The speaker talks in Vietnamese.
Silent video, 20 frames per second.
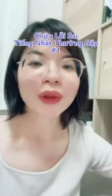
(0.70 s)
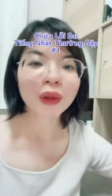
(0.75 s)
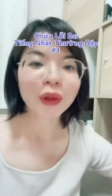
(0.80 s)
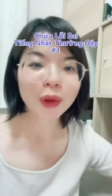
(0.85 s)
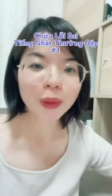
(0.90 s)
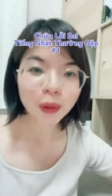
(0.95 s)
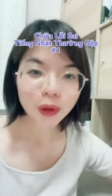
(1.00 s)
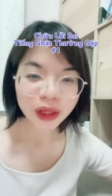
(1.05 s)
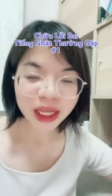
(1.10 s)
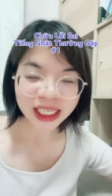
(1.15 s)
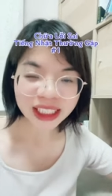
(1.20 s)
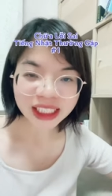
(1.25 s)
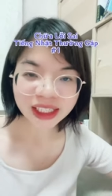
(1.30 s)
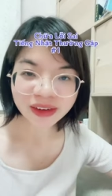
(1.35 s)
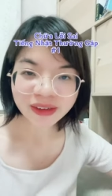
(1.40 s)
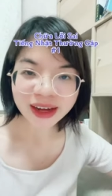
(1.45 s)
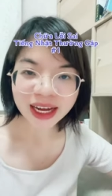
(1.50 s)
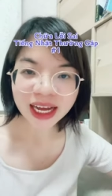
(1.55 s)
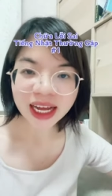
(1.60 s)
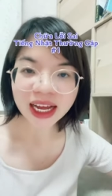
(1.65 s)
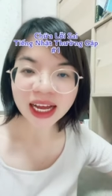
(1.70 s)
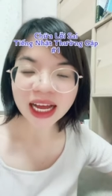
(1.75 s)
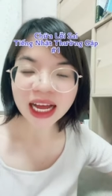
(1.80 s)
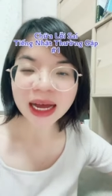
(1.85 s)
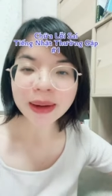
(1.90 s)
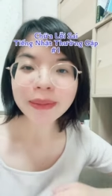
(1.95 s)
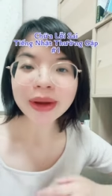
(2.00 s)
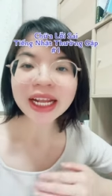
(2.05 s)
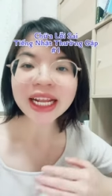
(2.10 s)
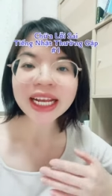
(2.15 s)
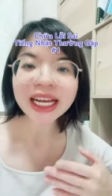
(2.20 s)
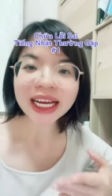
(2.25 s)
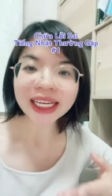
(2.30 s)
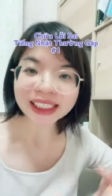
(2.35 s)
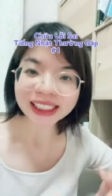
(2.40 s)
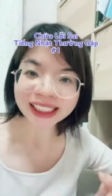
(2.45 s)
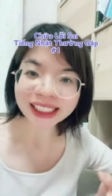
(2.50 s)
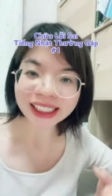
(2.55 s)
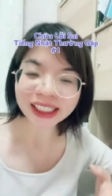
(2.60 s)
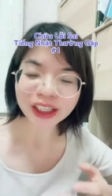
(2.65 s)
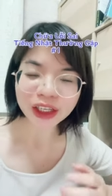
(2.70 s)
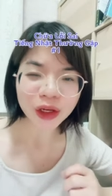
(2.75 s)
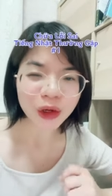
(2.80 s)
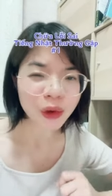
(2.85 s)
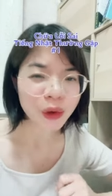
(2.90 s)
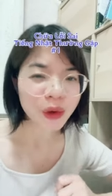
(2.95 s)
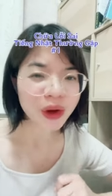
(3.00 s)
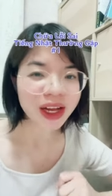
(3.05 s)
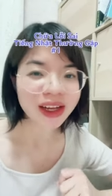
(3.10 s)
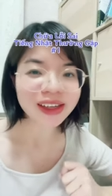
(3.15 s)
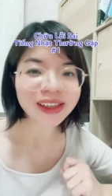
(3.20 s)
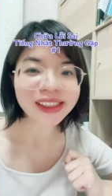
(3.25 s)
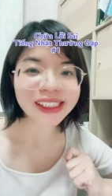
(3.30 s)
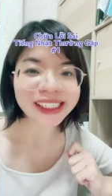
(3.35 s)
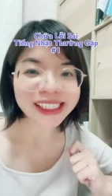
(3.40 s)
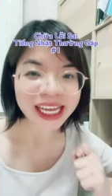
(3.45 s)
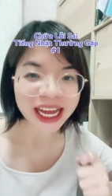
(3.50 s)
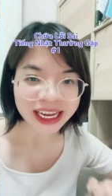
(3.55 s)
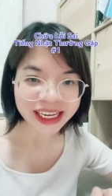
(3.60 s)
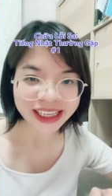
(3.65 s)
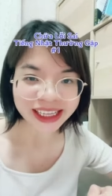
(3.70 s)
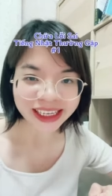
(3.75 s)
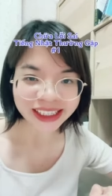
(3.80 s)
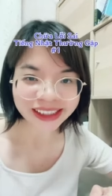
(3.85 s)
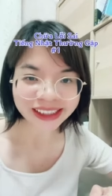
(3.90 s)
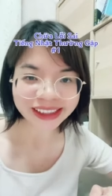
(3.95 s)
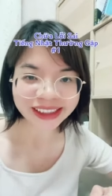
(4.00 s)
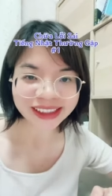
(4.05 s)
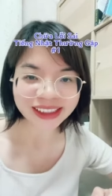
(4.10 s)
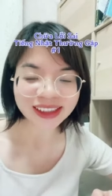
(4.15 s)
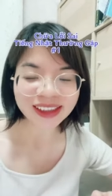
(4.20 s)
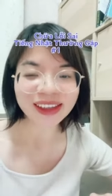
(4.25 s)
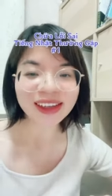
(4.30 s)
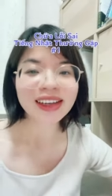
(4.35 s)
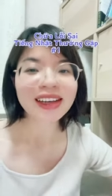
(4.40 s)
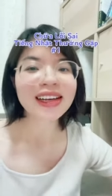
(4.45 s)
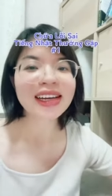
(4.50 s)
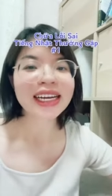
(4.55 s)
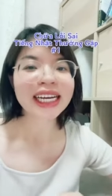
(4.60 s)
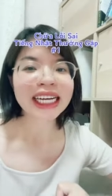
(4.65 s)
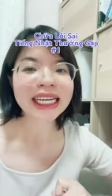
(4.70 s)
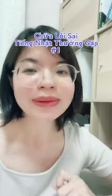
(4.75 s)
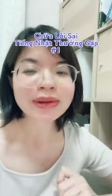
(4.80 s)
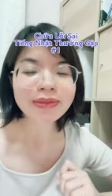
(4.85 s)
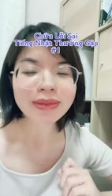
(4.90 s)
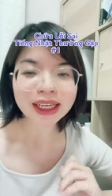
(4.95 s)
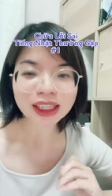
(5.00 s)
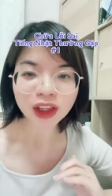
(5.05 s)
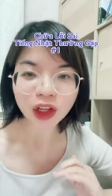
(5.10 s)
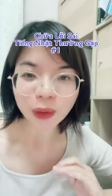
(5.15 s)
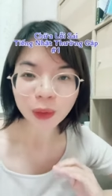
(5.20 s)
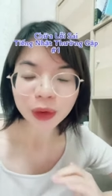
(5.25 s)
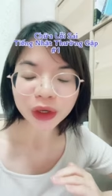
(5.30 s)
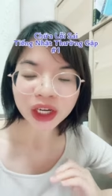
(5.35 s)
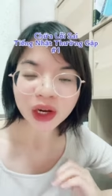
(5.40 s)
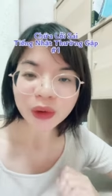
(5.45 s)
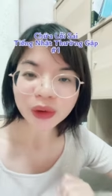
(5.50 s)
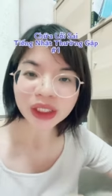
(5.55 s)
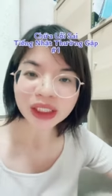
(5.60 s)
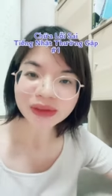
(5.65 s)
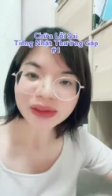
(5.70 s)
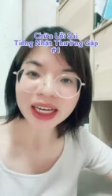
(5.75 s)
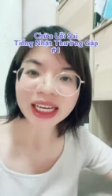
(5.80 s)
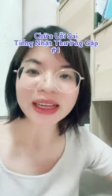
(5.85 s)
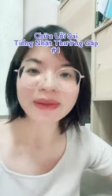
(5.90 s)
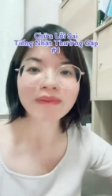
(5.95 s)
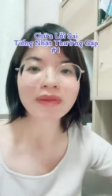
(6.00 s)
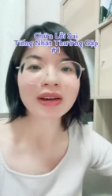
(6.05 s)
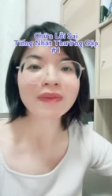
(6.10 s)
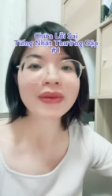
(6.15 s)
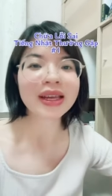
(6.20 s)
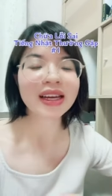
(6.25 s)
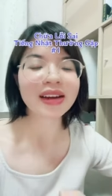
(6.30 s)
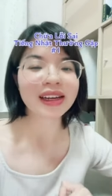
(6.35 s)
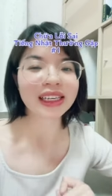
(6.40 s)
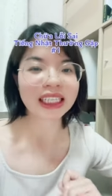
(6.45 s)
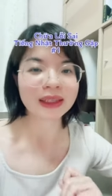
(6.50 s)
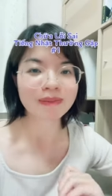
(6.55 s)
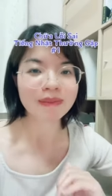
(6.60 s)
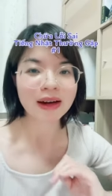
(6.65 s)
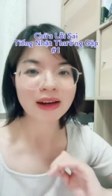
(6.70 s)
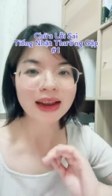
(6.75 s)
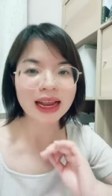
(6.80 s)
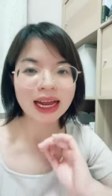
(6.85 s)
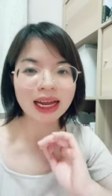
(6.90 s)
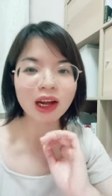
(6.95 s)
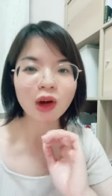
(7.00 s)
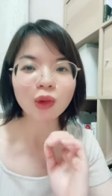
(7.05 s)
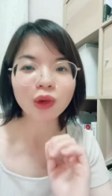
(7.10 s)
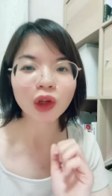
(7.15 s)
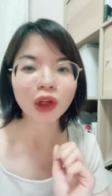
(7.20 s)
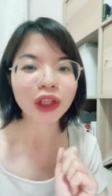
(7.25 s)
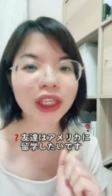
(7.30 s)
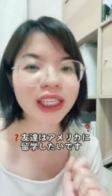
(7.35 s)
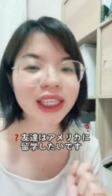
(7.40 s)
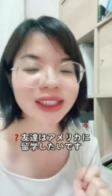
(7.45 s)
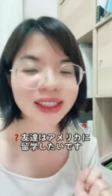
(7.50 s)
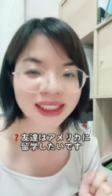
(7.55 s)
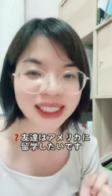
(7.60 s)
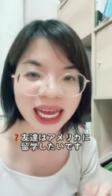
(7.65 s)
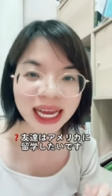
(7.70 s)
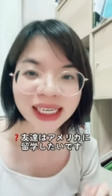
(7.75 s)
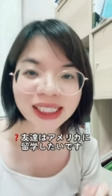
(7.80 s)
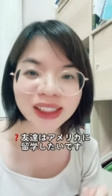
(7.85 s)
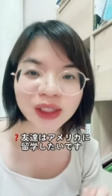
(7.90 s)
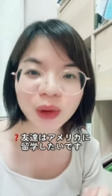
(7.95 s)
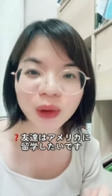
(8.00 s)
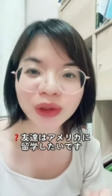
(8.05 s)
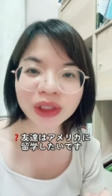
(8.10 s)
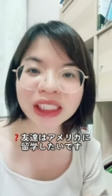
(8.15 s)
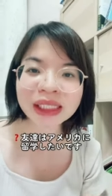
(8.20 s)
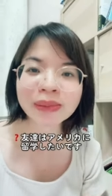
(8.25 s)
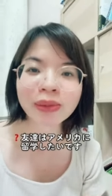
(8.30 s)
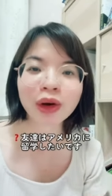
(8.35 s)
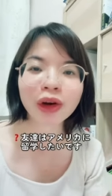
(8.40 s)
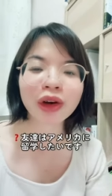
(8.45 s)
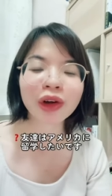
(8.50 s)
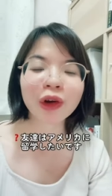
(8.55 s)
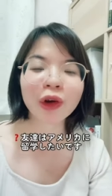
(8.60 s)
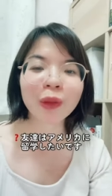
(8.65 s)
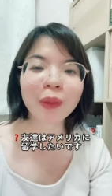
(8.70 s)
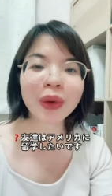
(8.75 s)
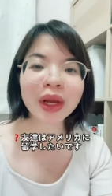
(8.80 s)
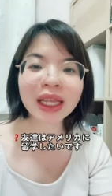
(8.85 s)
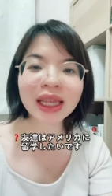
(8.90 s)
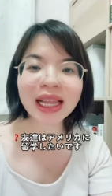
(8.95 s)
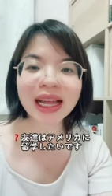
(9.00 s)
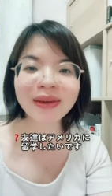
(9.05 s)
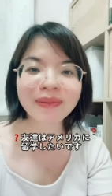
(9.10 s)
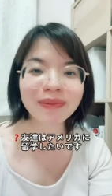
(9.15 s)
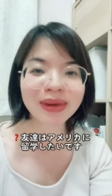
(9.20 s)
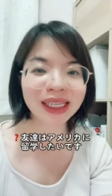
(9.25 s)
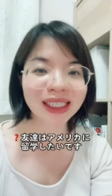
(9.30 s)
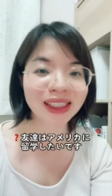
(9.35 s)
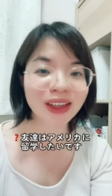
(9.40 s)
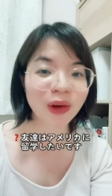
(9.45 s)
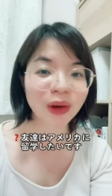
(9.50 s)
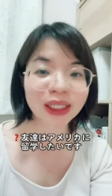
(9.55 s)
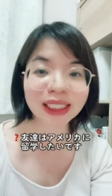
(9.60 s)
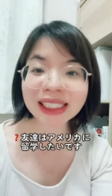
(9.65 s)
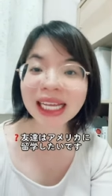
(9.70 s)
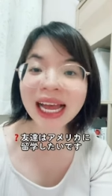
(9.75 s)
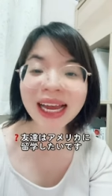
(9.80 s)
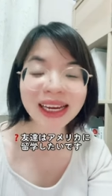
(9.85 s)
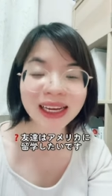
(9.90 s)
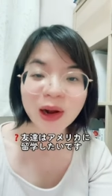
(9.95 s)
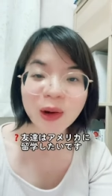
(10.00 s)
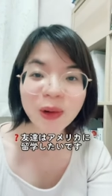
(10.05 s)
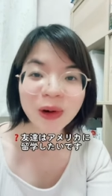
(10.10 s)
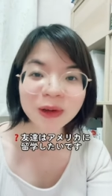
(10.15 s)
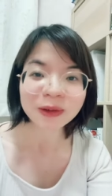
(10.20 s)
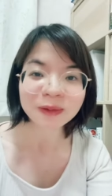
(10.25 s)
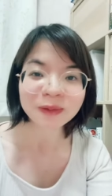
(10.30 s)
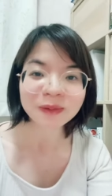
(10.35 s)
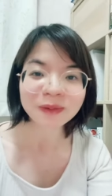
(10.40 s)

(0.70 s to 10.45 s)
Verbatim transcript: 友達はアメリカに留学したいです Khi mà bạn nói một câu như vậy mà bị người Nhật bảo là cậu nói tiếng Nhật sai rồi thì mọi người có biết là mình nói sai ở đâu không?